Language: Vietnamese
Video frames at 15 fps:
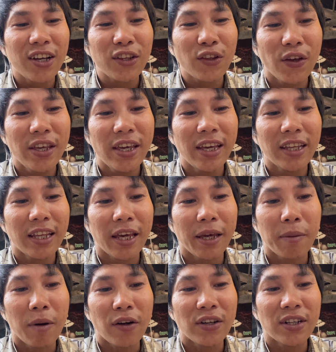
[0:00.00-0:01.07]
tuy nhiên thì
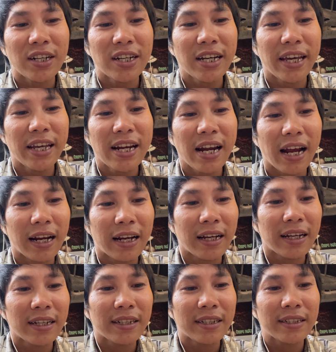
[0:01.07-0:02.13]
mọi người cứ nghĩ rằng
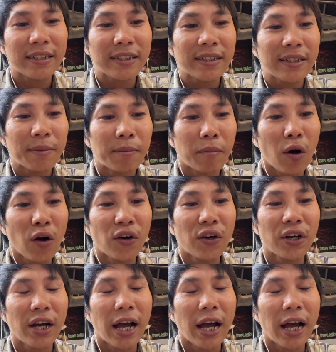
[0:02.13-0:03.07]
mọi người